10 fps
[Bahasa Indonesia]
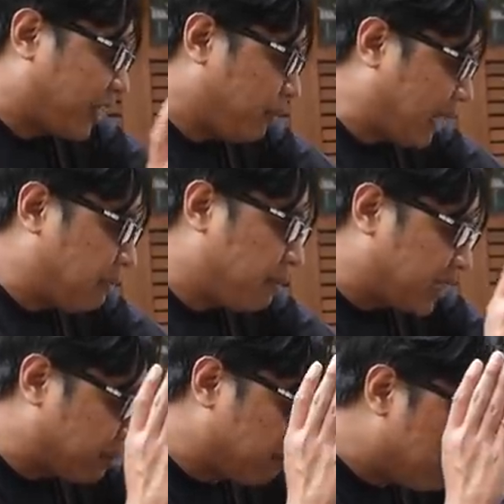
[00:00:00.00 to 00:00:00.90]
film yang emang
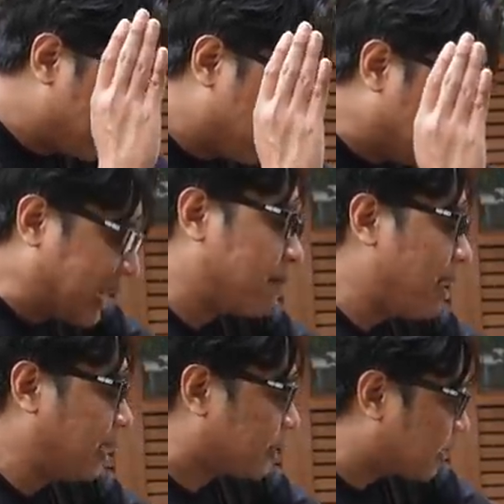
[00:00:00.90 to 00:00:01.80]
bening, bening
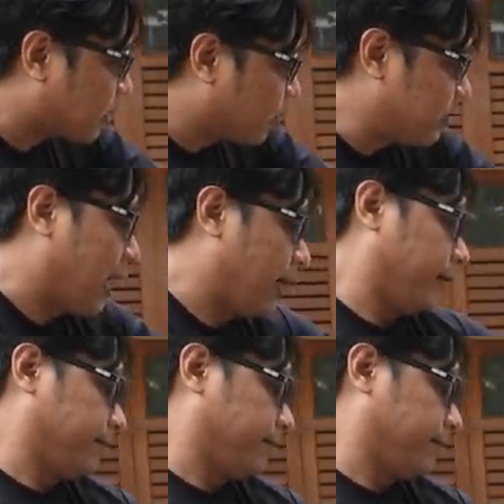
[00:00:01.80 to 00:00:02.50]
banget gitu udah